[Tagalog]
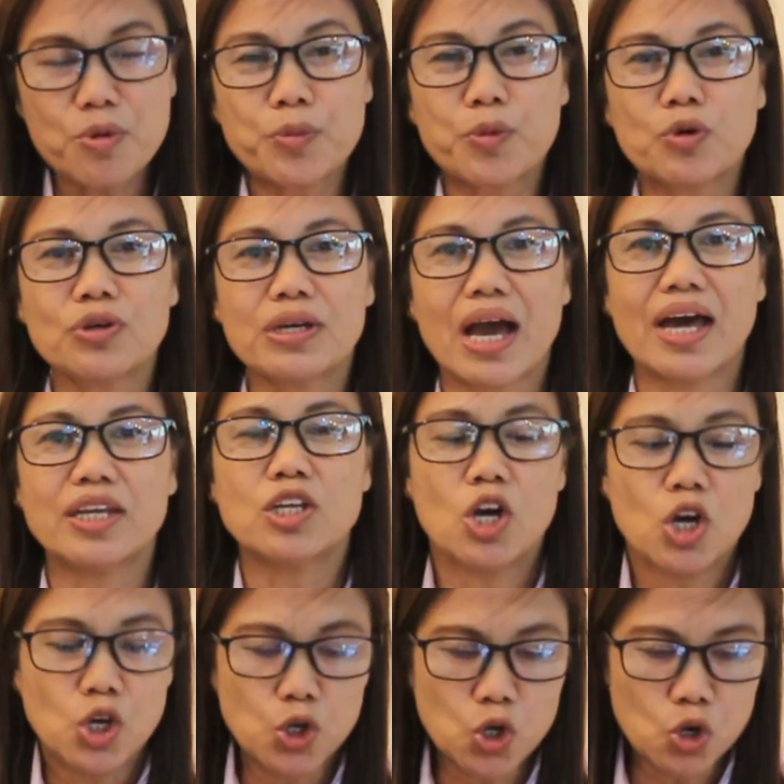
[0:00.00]
mo po yan,
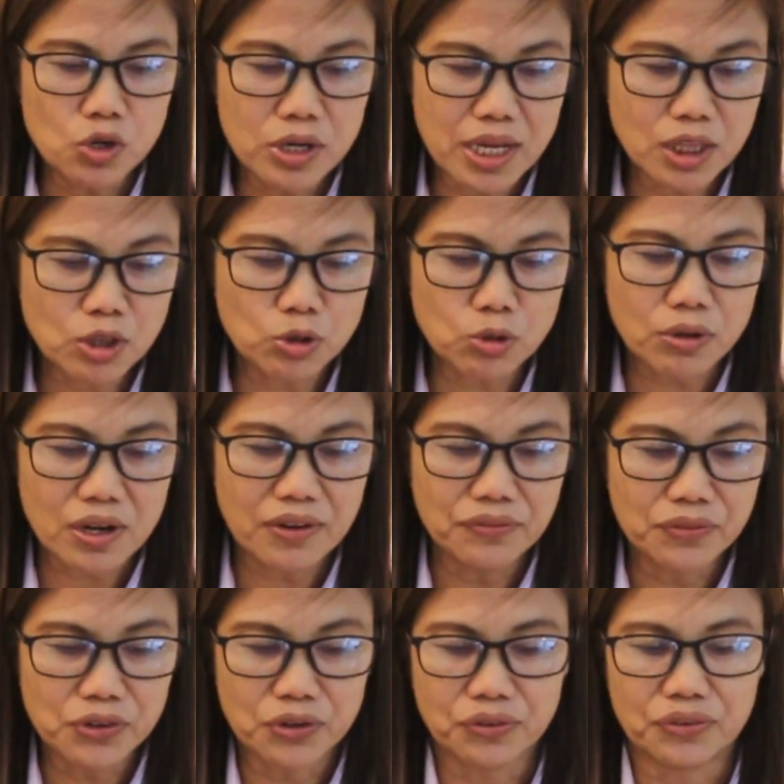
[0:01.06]
you need to
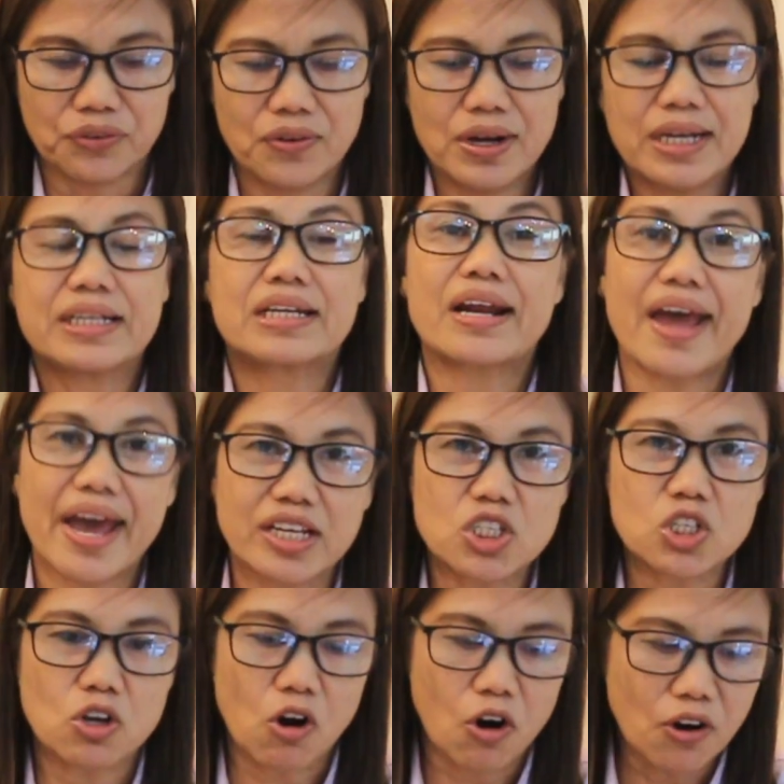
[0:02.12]
remove
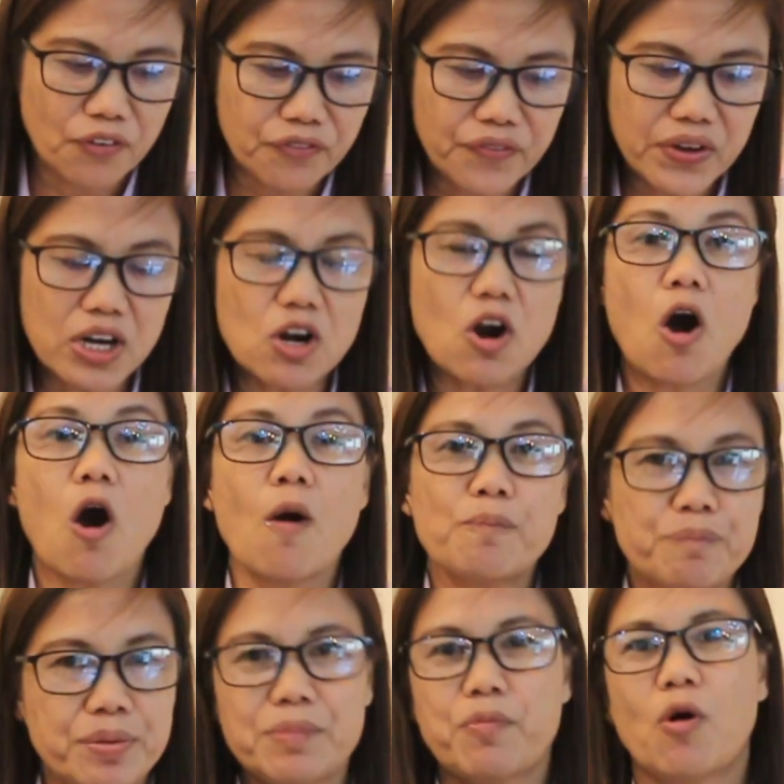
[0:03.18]
threats or fear
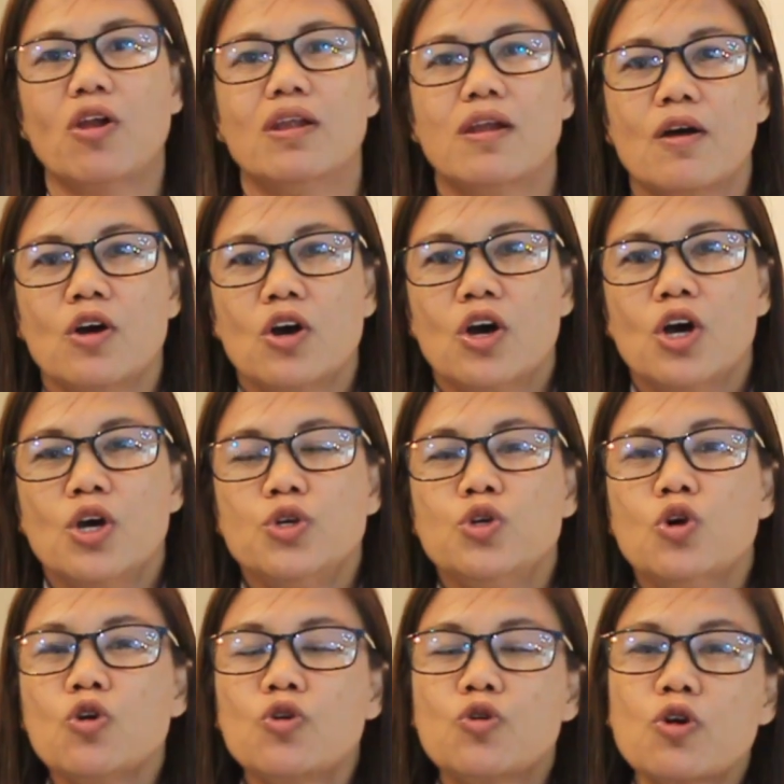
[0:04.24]
of people.
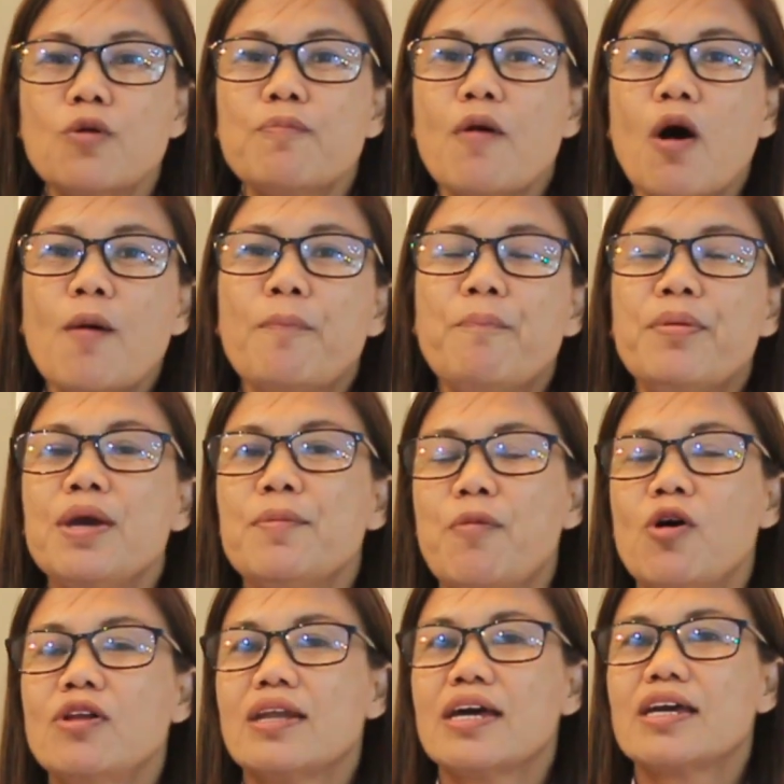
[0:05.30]
Yung group of
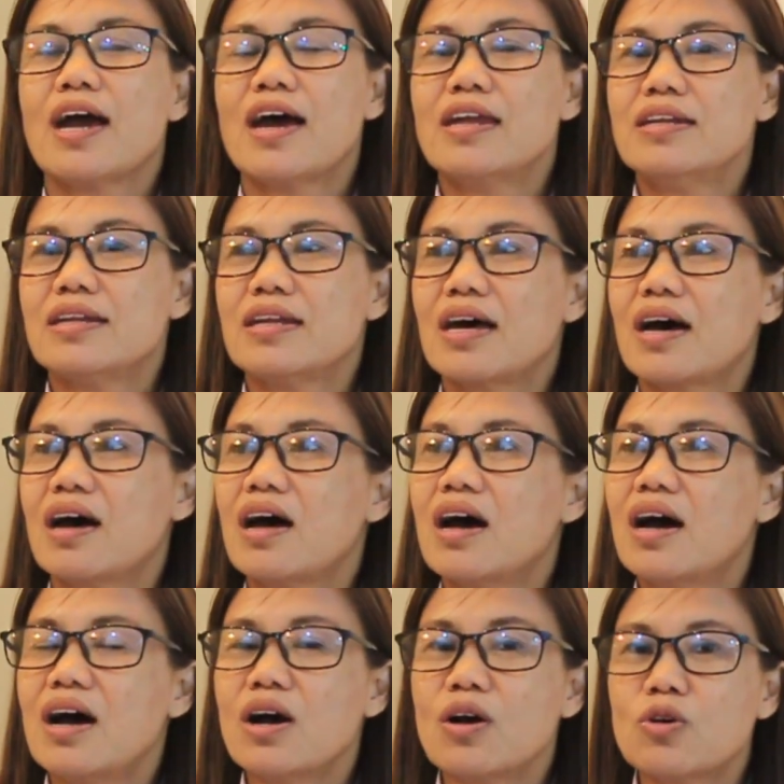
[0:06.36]
people na yan na
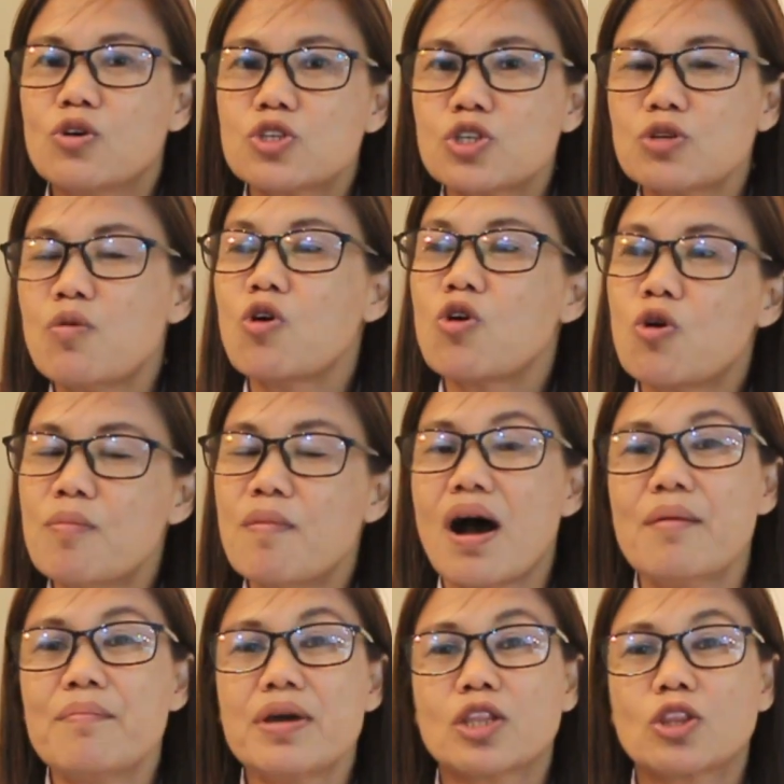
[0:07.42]
gusto mong
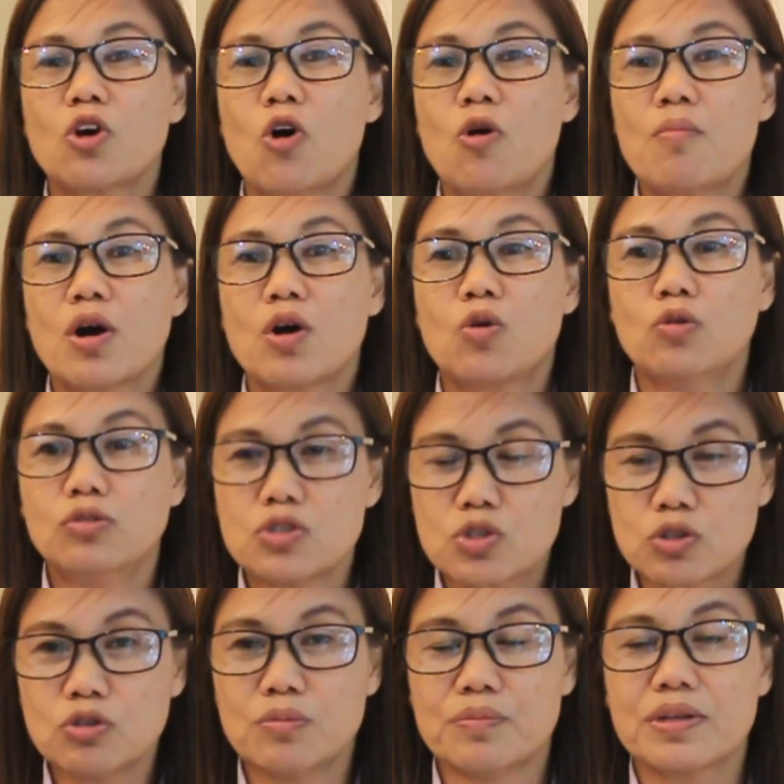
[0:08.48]
gumamit o
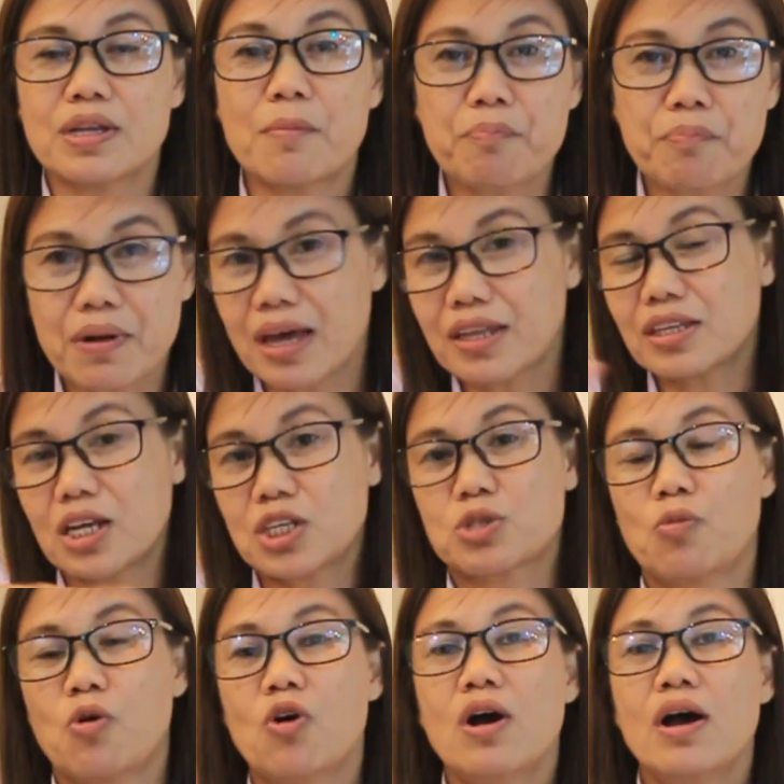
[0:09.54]
mag-consume ng products
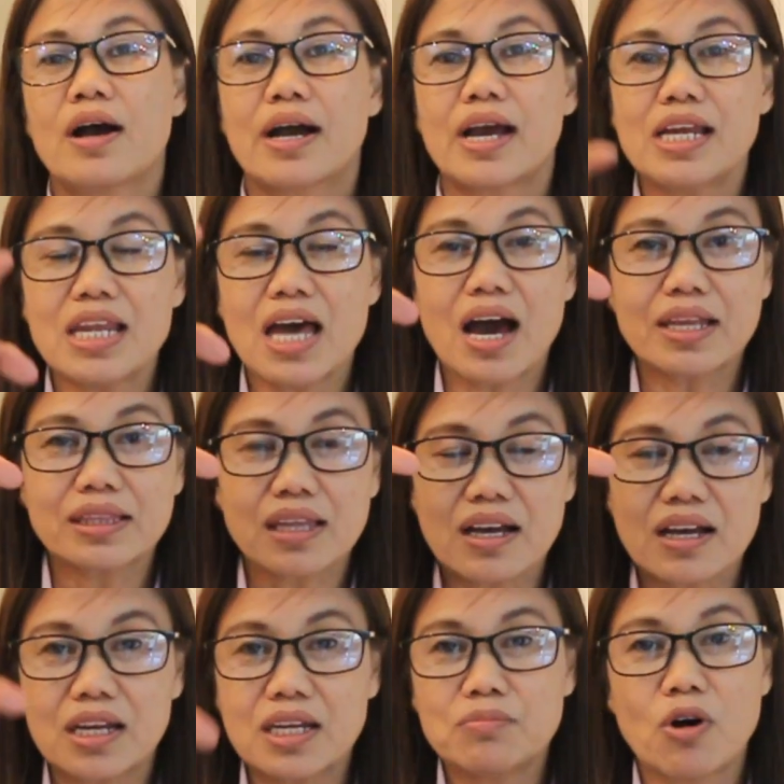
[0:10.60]
mo, kailangan
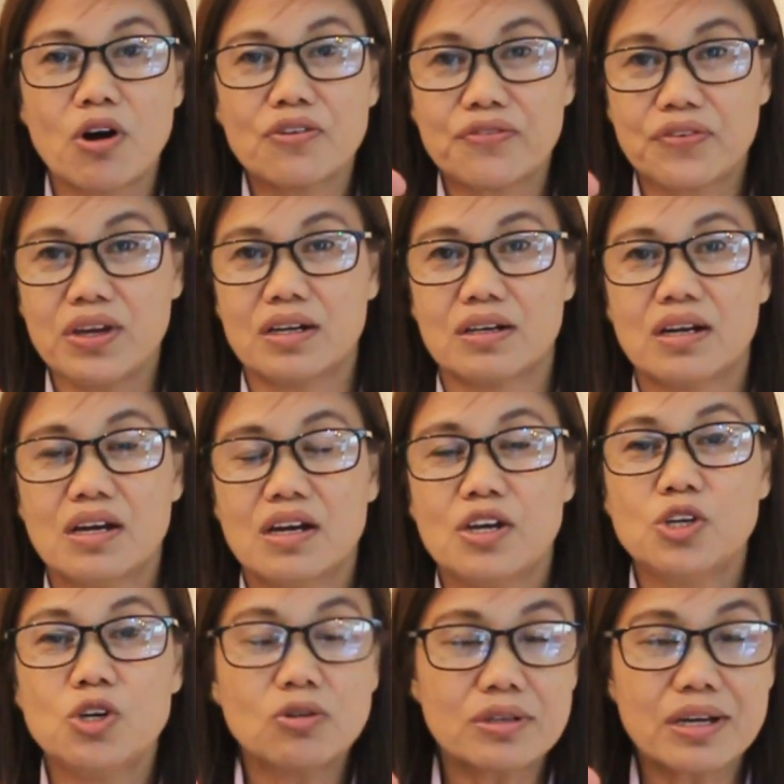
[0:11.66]
tanggalin mo ang fear.
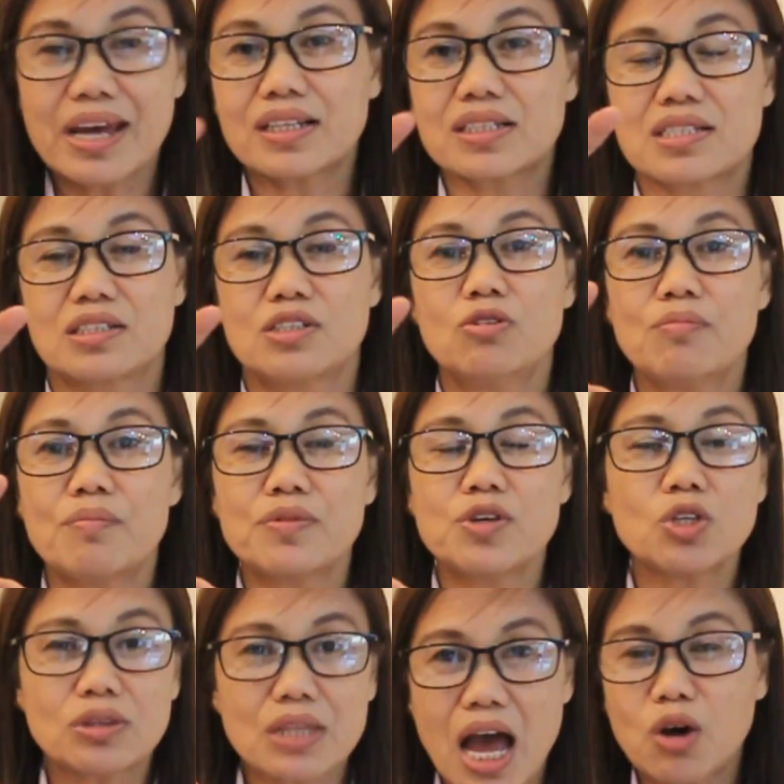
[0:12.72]
Yung threats, yung,
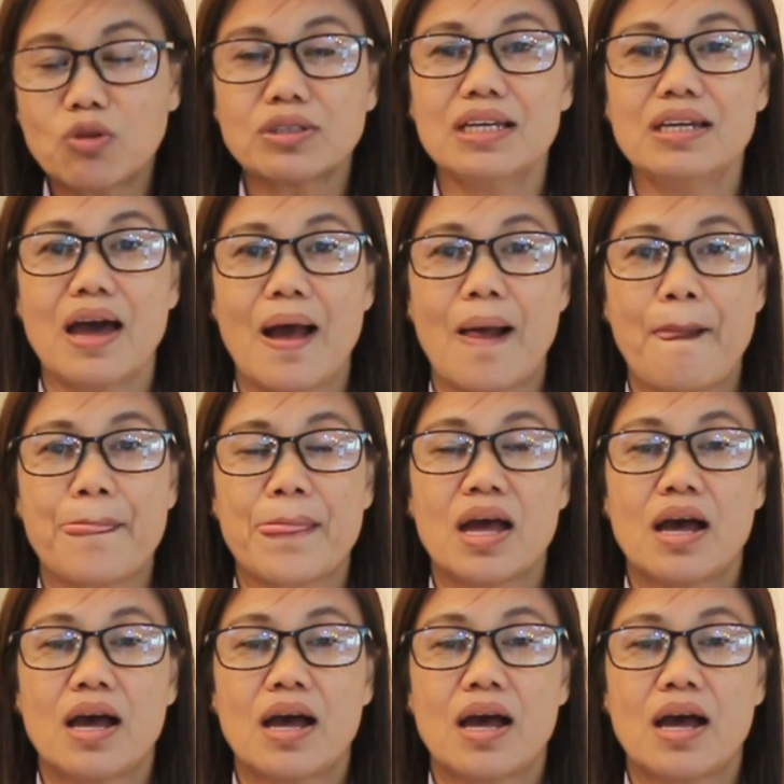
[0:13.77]
yung takot nila.